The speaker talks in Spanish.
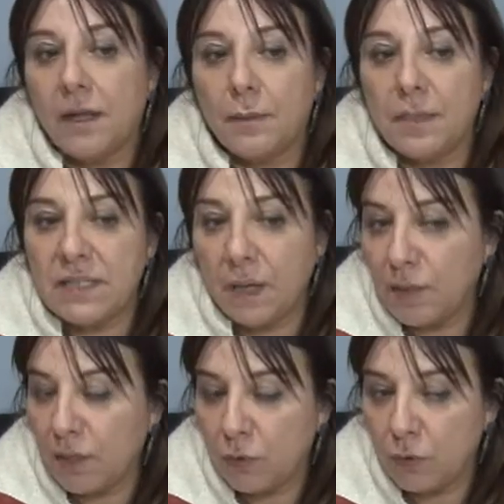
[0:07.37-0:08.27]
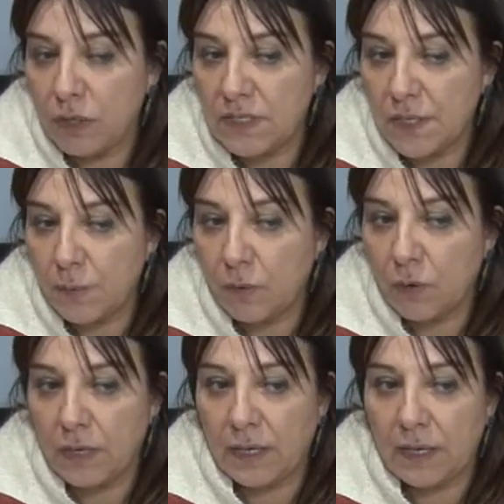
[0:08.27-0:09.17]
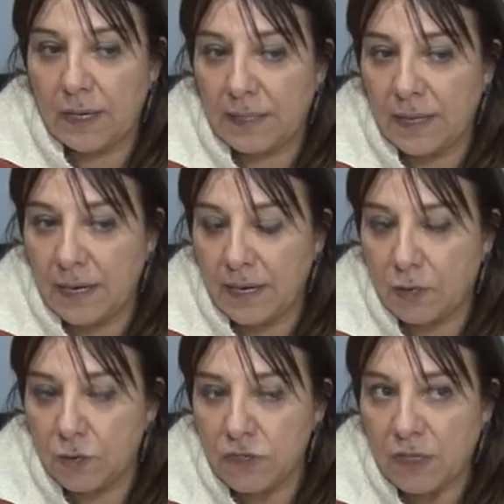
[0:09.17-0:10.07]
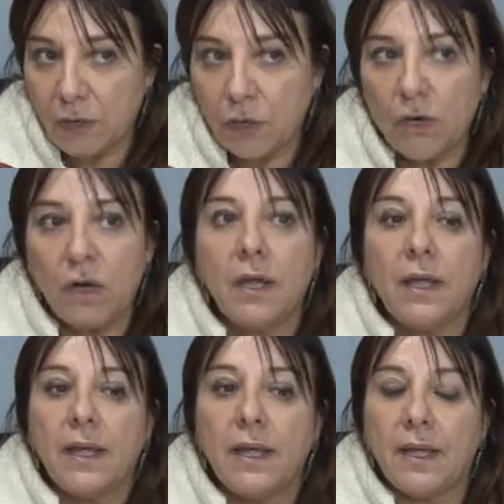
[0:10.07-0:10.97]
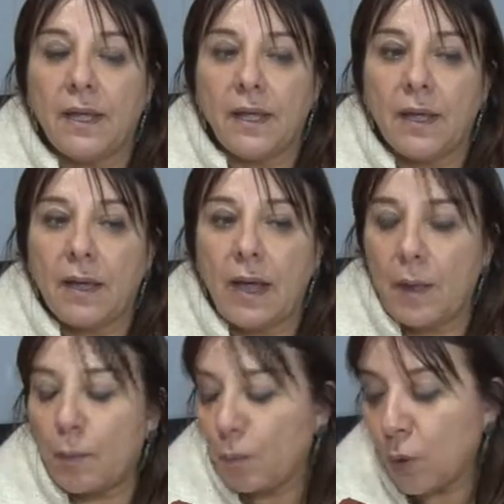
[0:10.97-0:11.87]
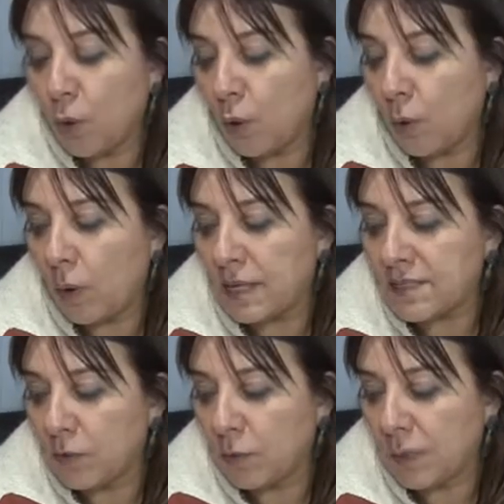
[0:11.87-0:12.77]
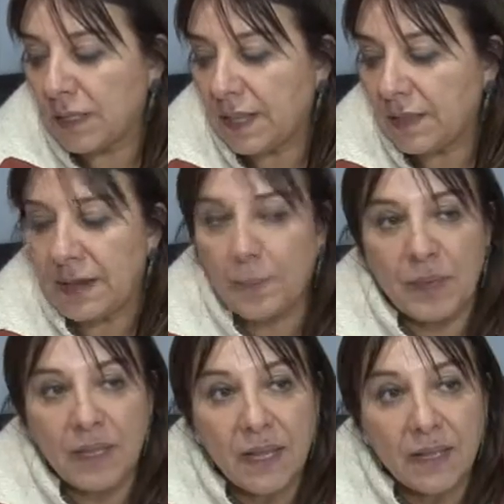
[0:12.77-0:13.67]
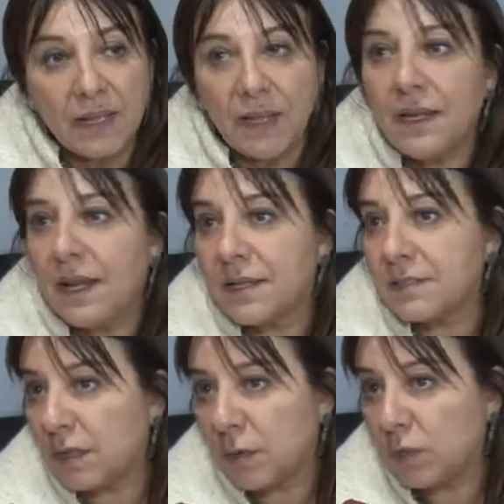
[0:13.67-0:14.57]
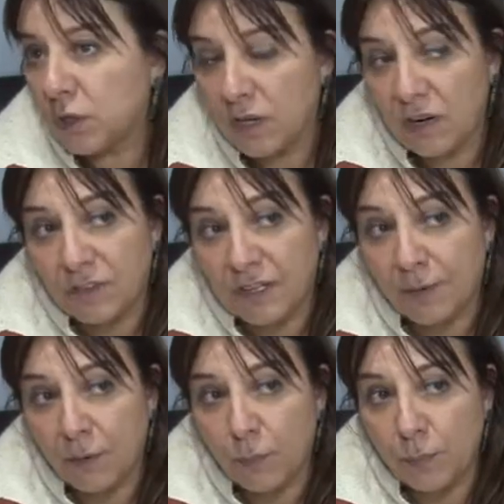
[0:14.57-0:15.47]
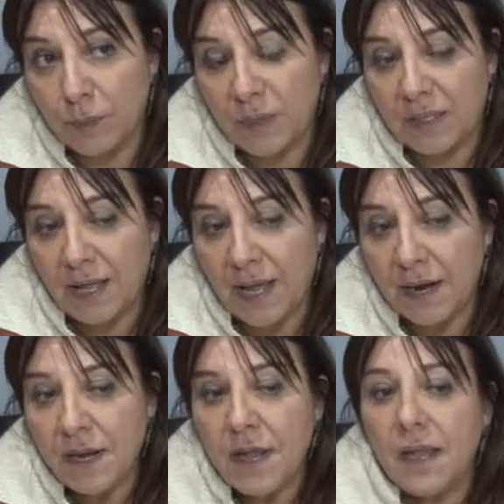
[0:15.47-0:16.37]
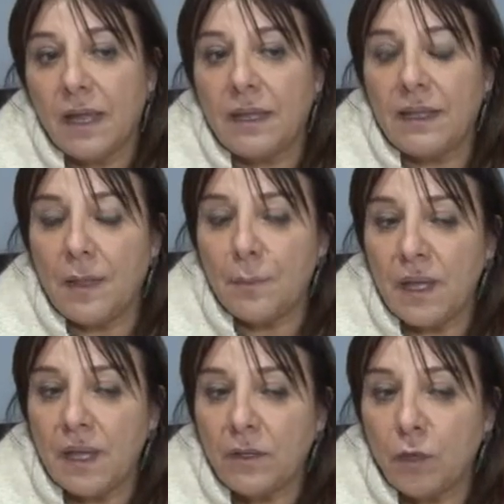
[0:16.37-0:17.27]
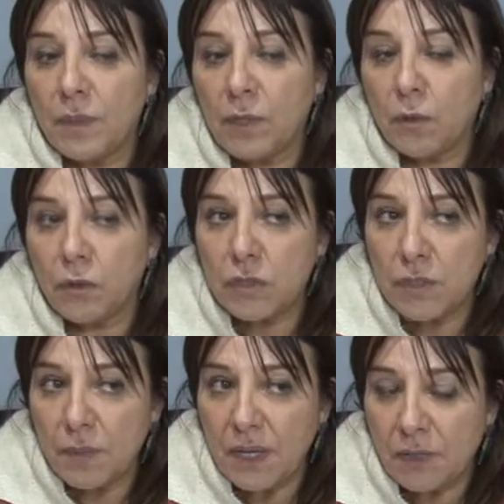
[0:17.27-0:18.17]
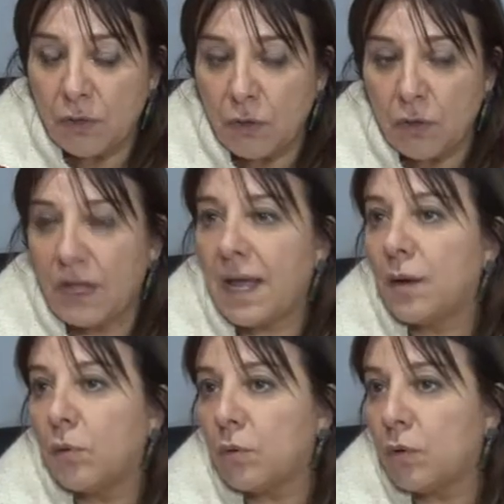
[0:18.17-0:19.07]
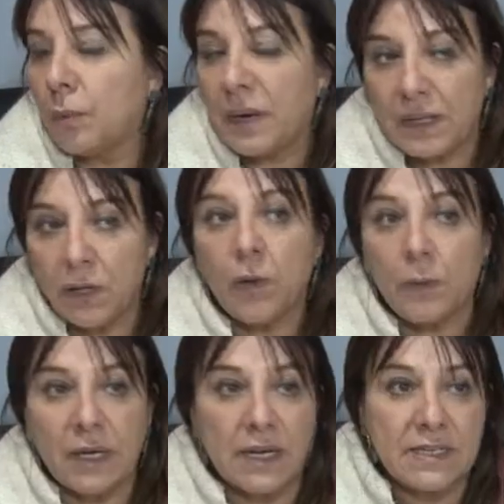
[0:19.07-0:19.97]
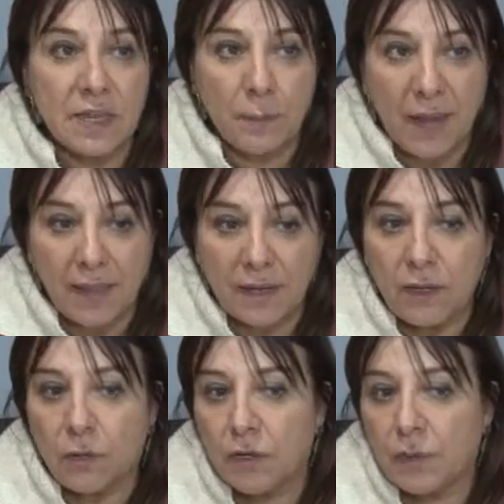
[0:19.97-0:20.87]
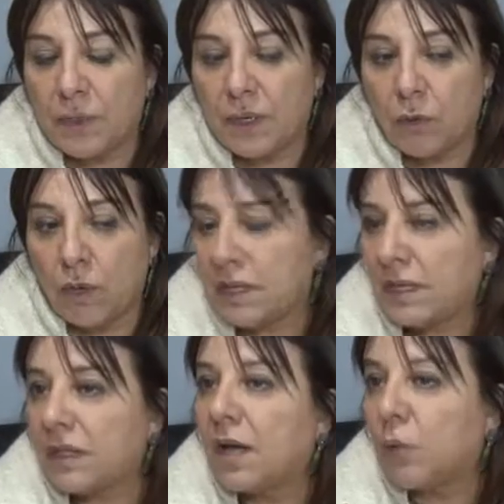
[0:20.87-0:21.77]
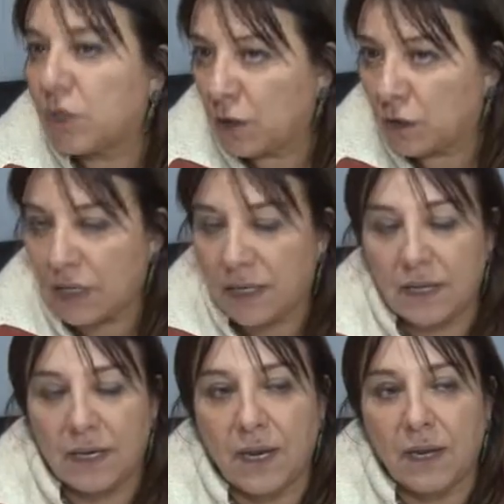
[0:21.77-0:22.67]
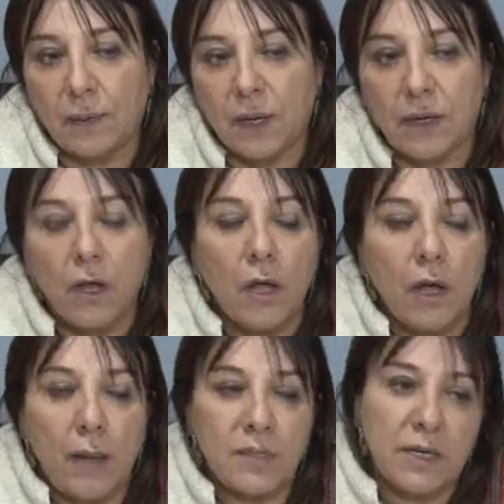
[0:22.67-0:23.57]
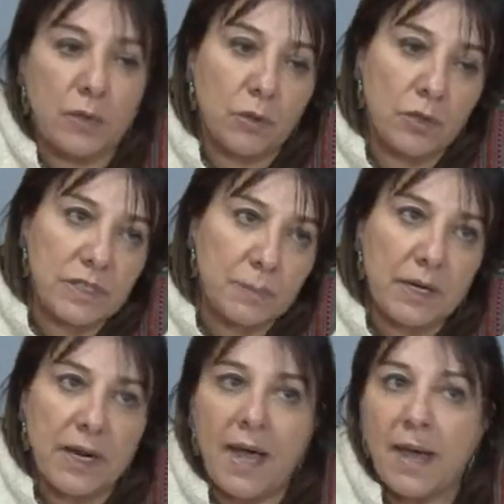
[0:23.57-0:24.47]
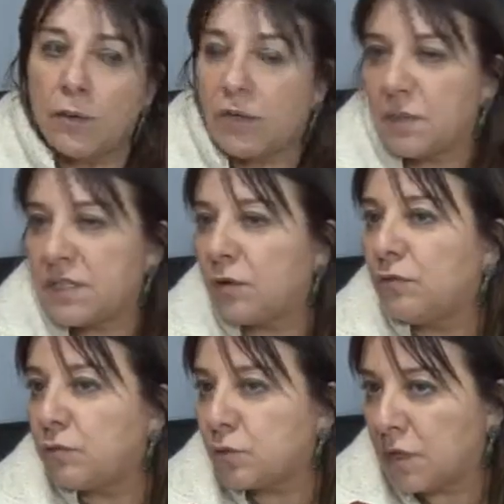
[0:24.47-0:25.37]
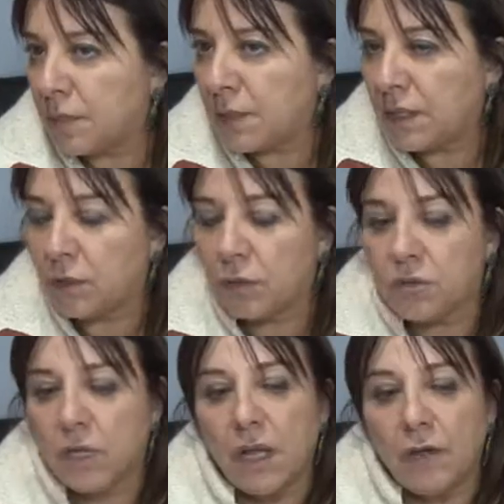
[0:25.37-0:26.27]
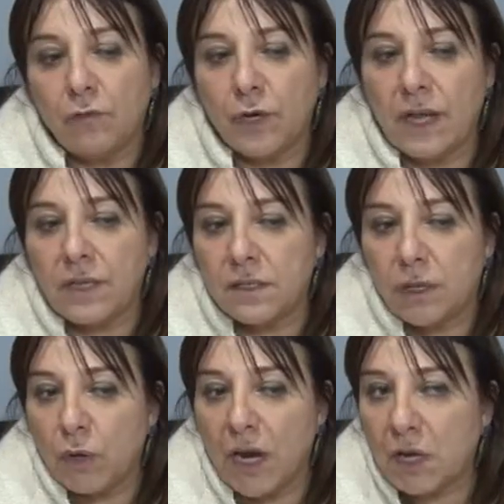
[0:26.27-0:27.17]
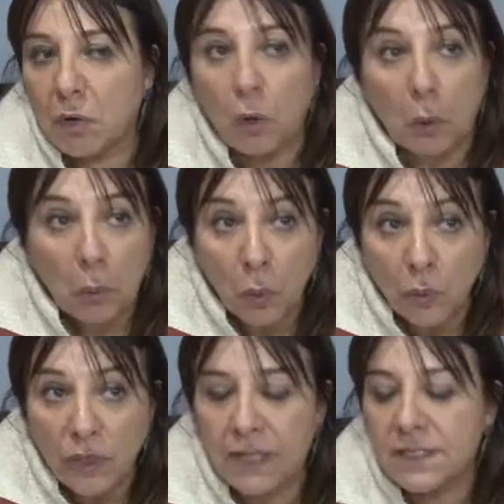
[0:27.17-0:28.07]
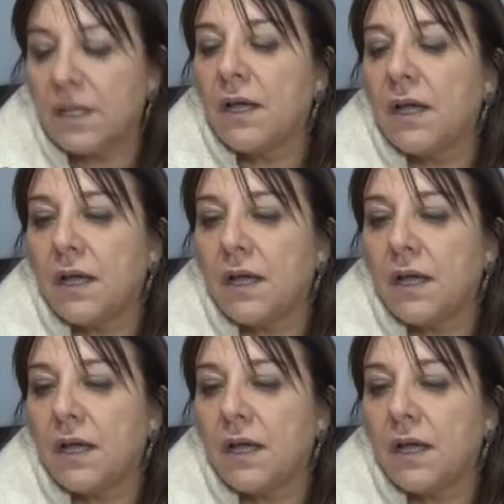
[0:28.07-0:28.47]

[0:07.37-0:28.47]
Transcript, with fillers: Eh, básicamente cuando iniciamos la tarea en el Consejo, eh, a un poco haciendo vista del expediente y las eh, cuestiones que faltaban cumplimentar, y también tomando conocimiento de algunos planteos que venían a ser padres con respecto a distintas cuestiones que tenían que ver a veces con lo disciplinar, otras veces con funcionamientos fuera de horarios comunes.